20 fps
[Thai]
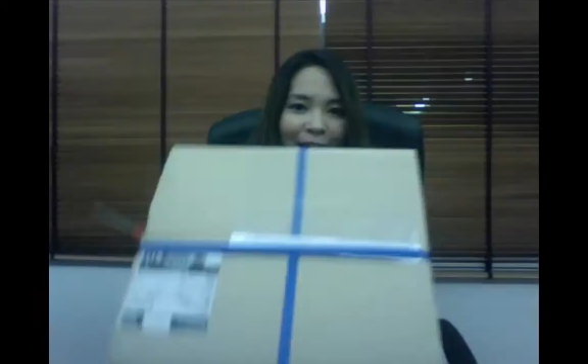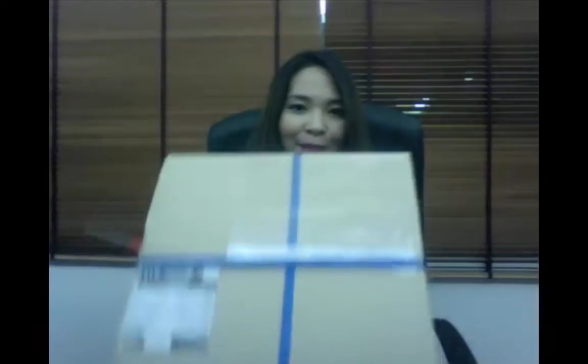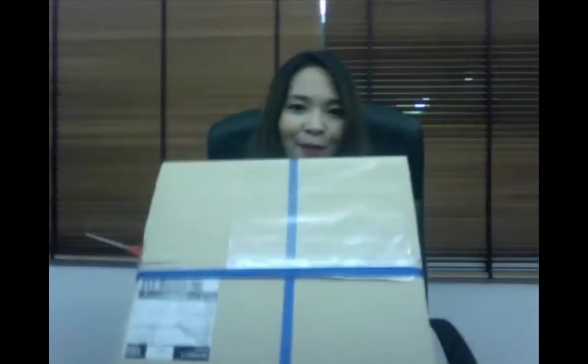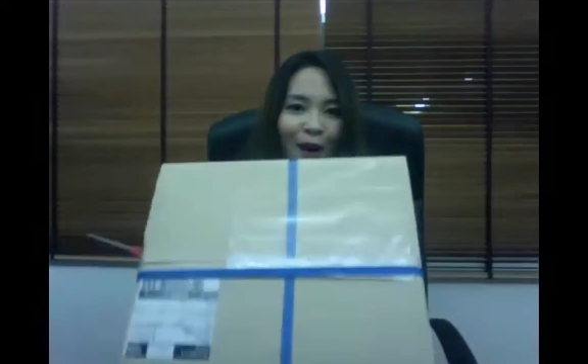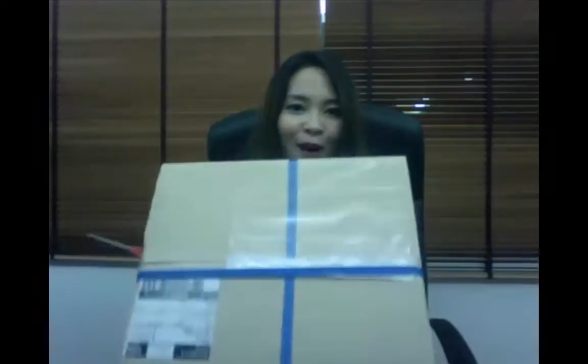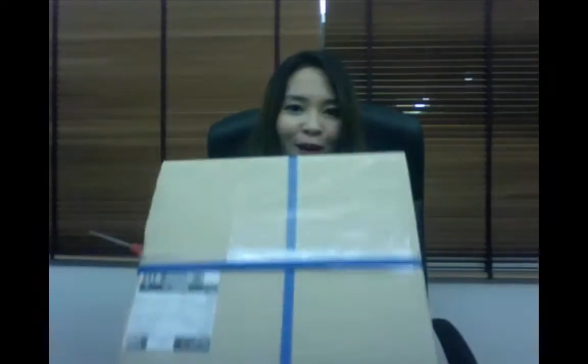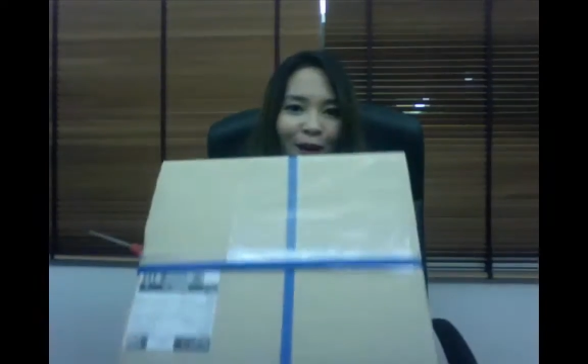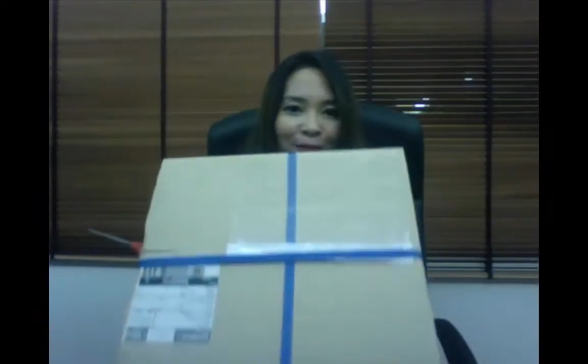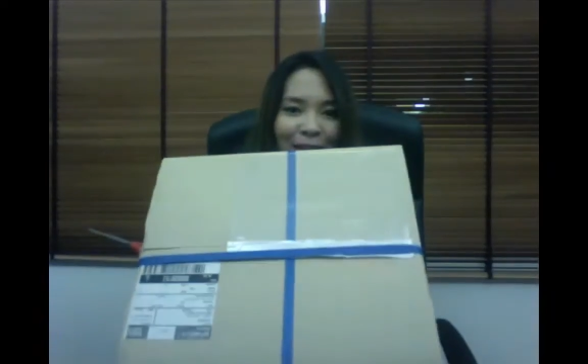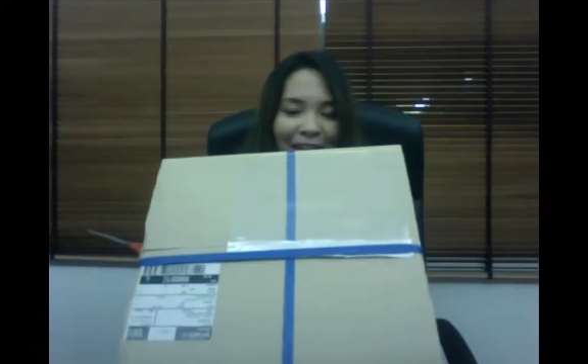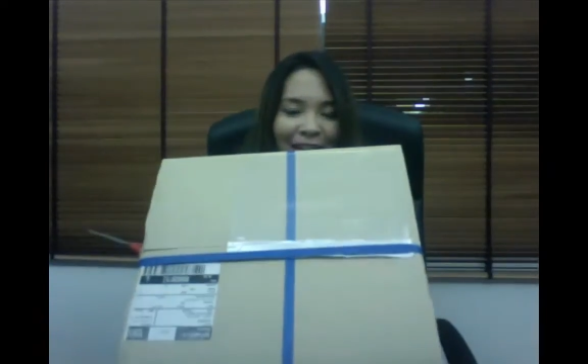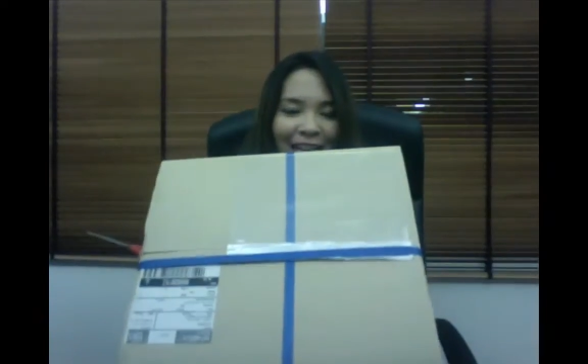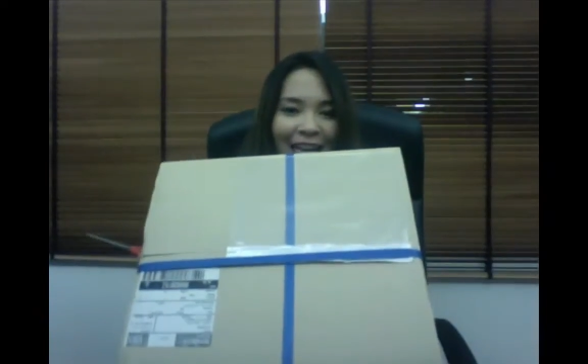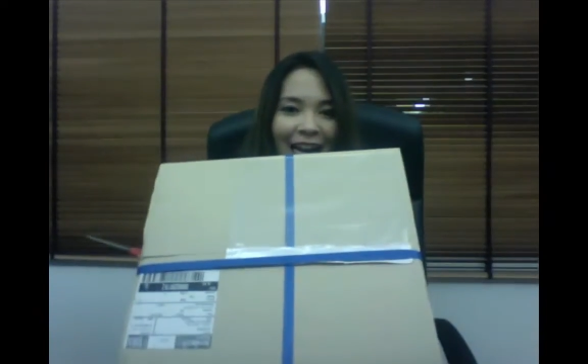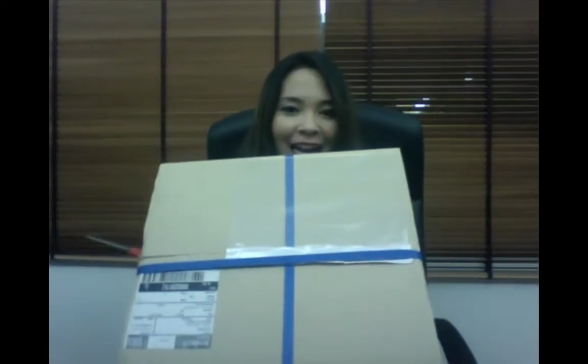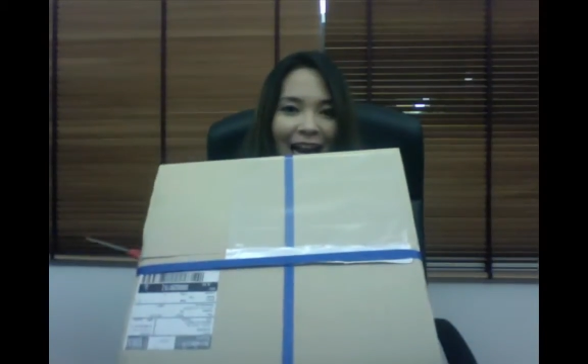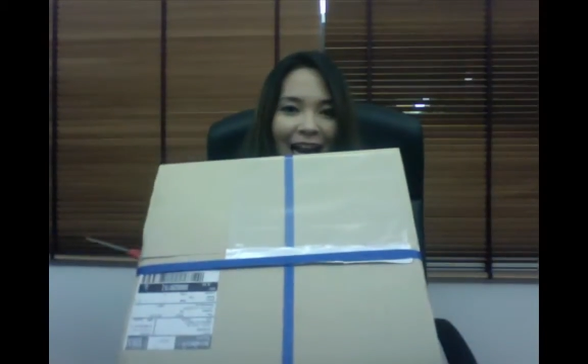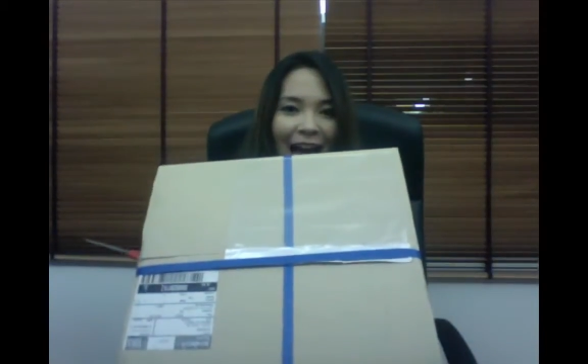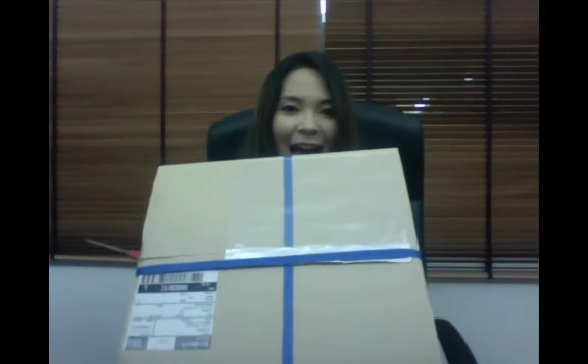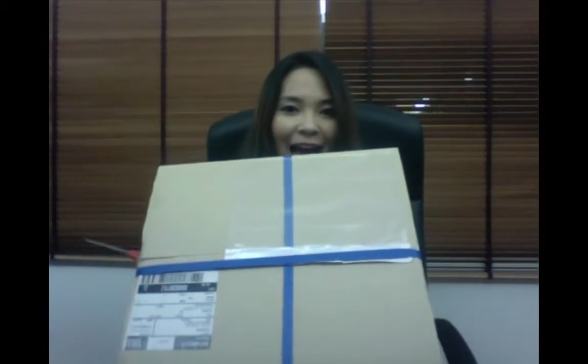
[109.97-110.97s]
ของมาแล้ว
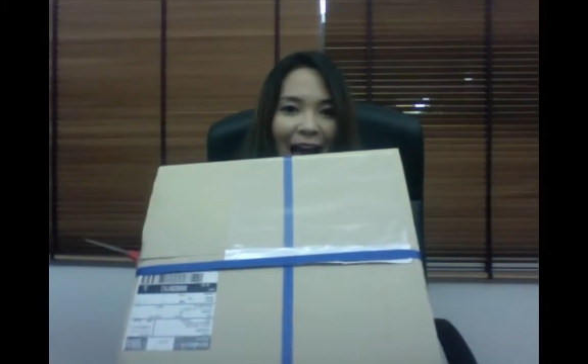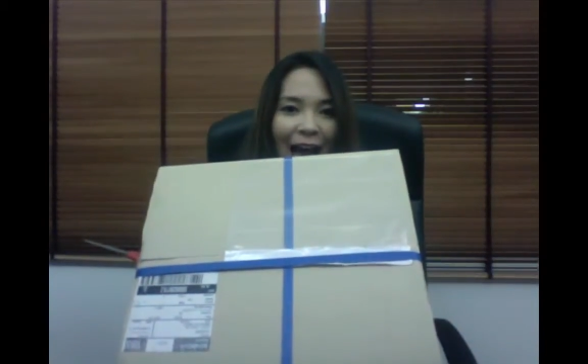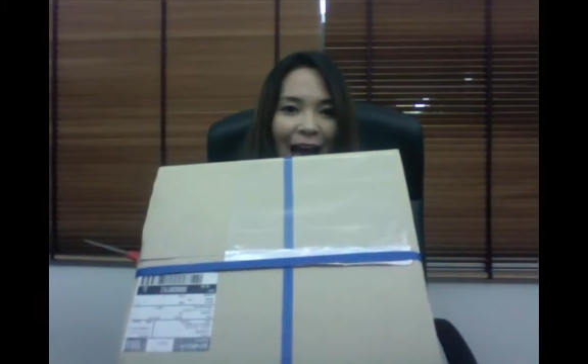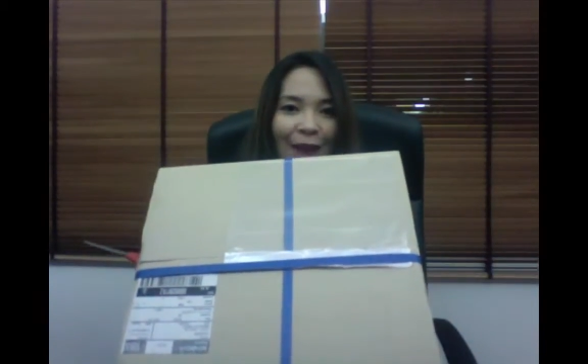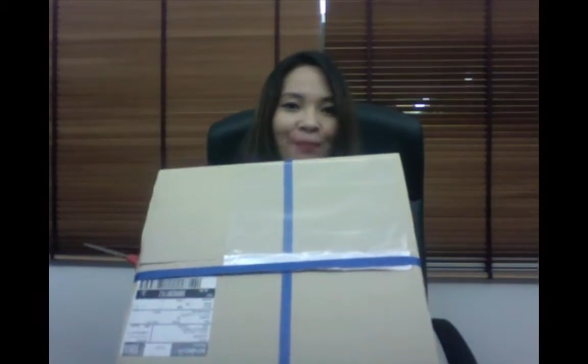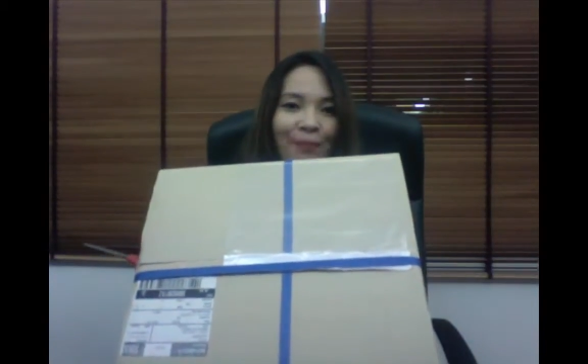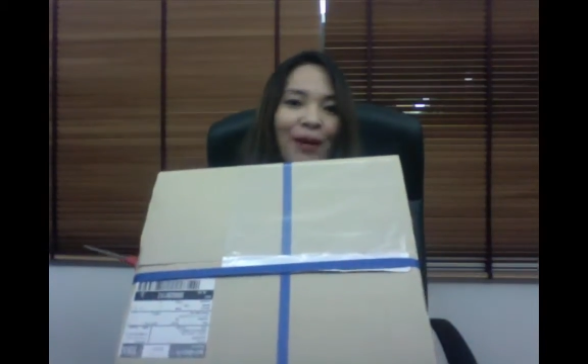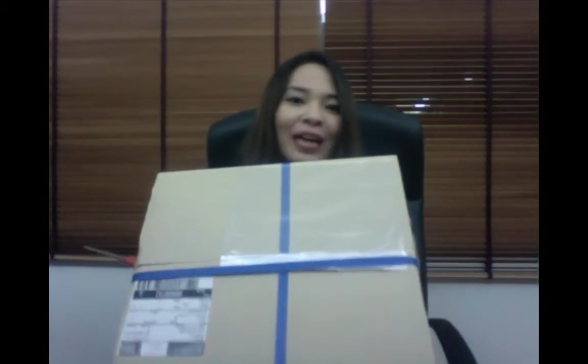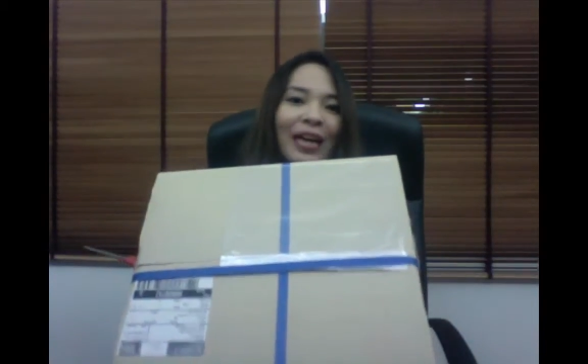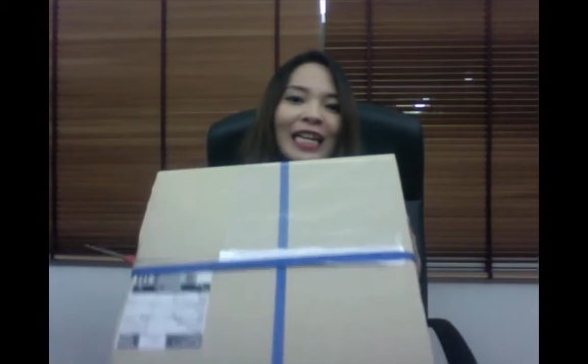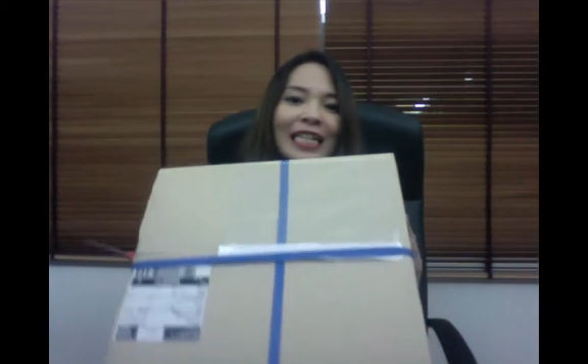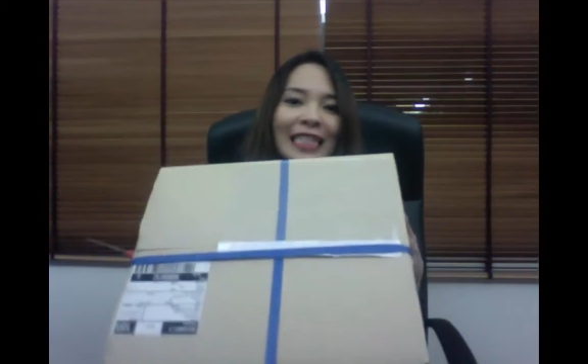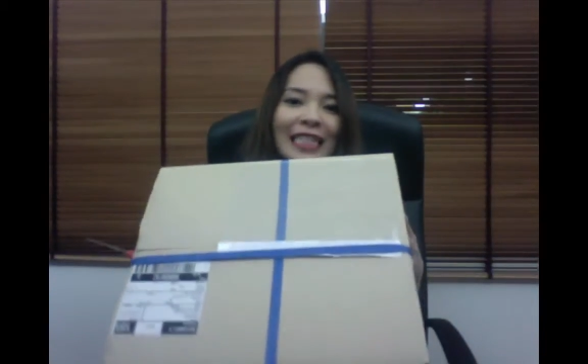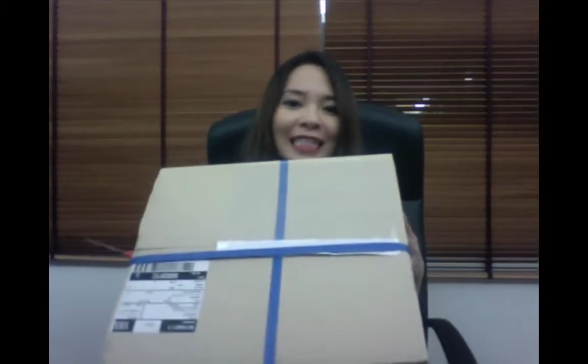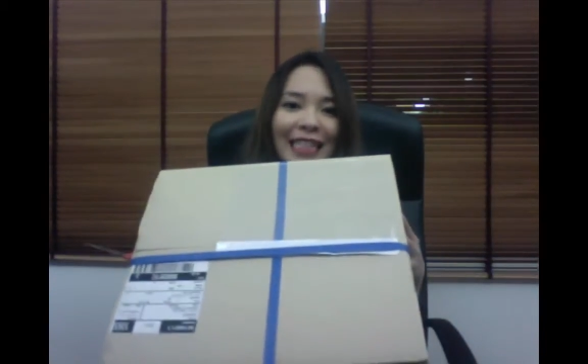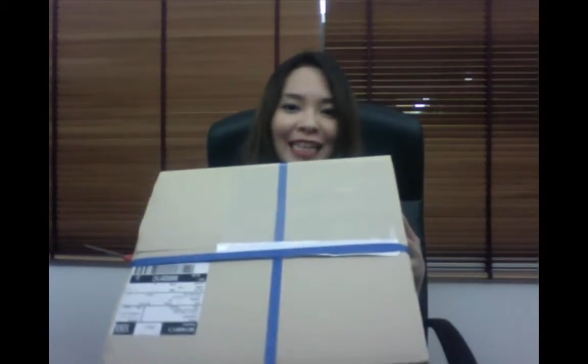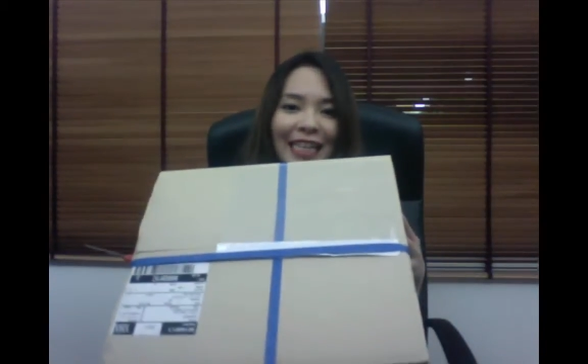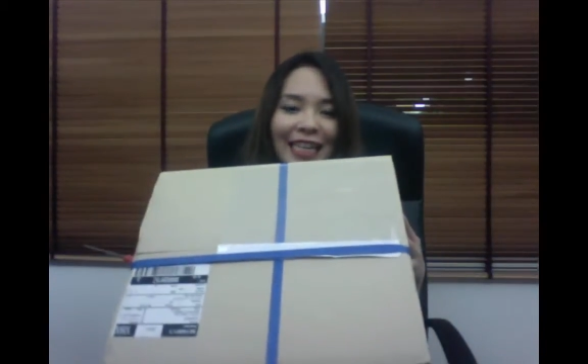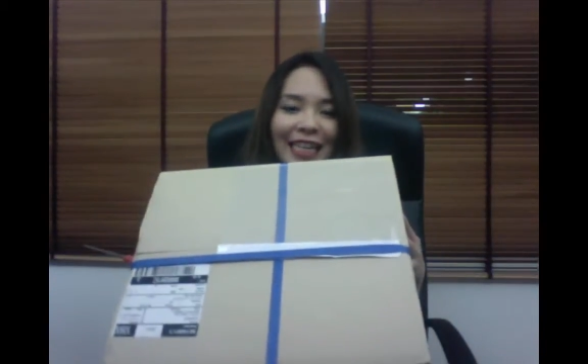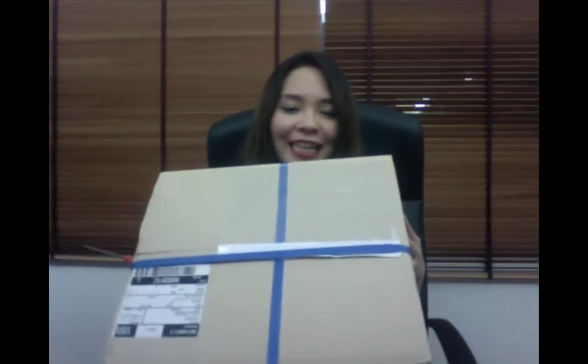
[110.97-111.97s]
นะคะเมื่อคืน
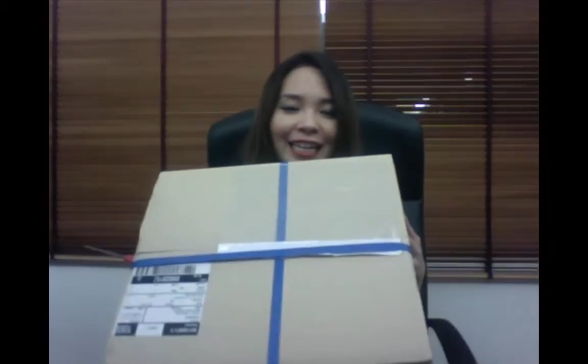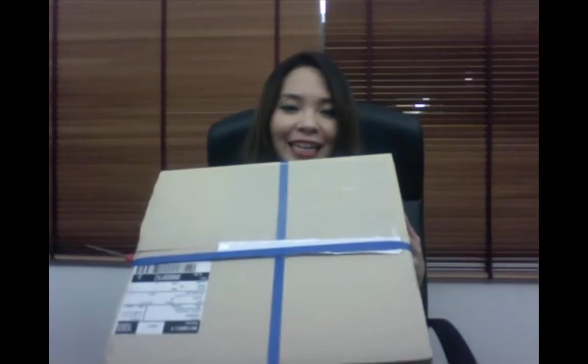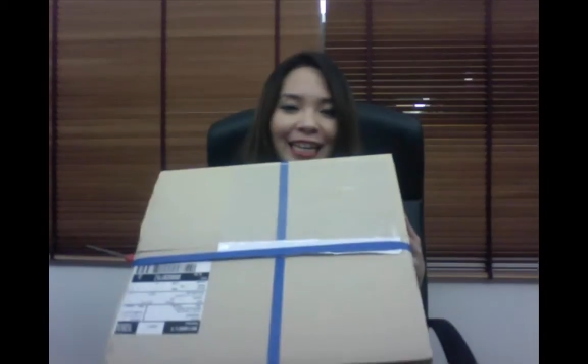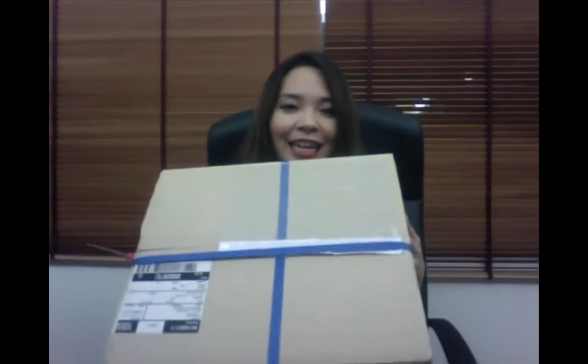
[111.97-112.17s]
นี้